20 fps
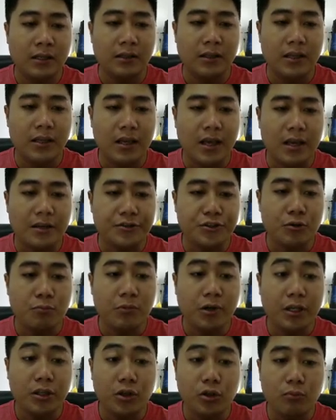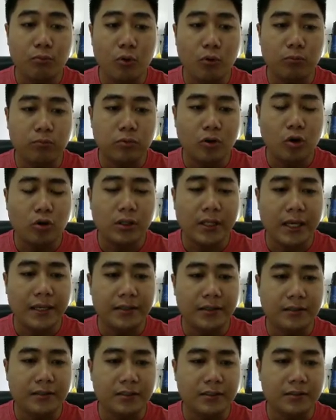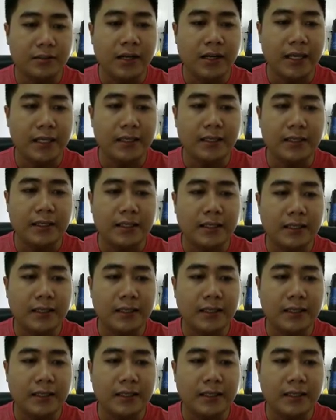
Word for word: Thì à, trong cái chuyên mục có hay nhận thưởng này